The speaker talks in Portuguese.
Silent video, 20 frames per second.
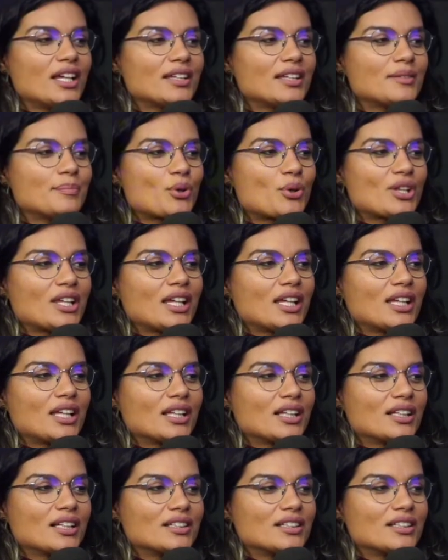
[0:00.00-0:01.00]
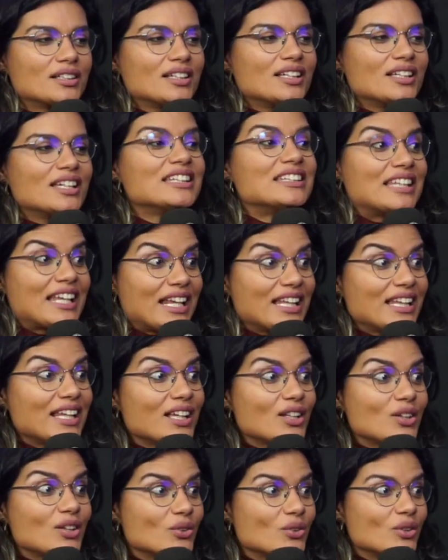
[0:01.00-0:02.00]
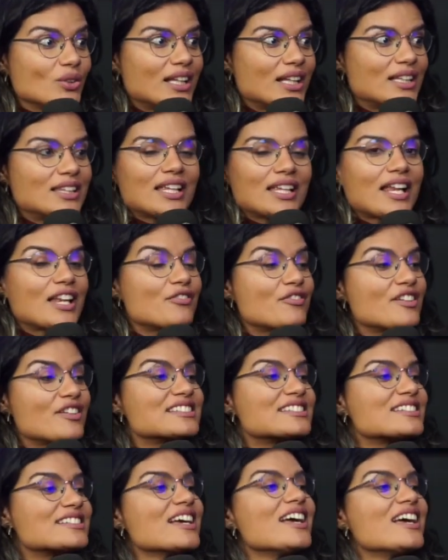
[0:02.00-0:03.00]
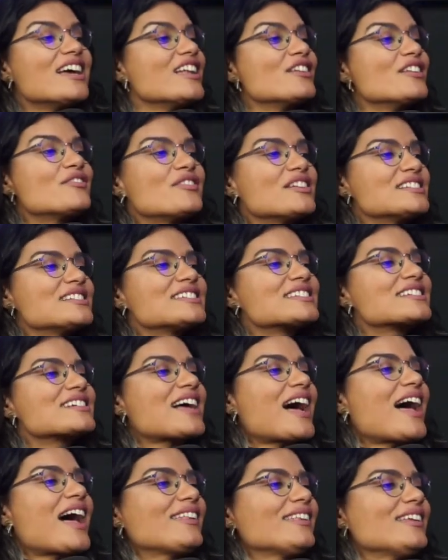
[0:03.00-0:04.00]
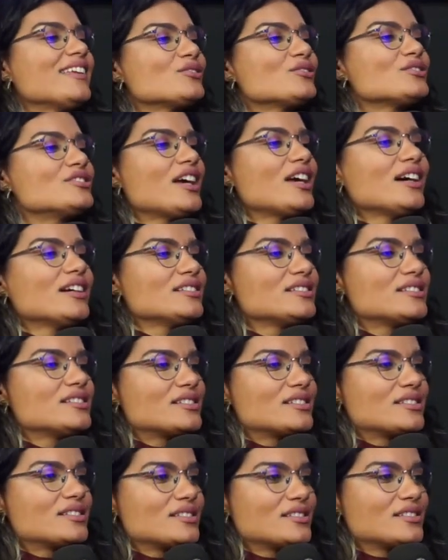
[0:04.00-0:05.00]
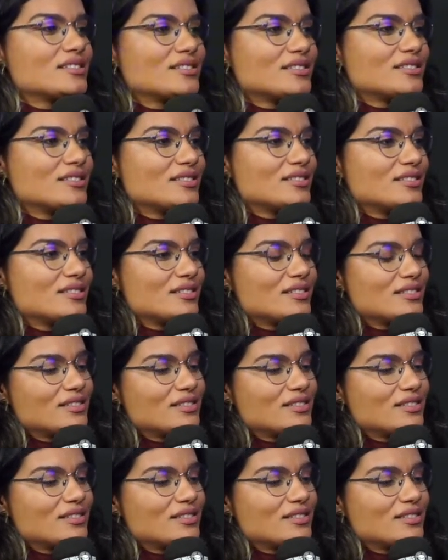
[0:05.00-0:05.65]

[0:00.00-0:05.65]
proteína. E, e treinando. treinando. E treinando. Ele, fez, ele fez escada um dia antes. É.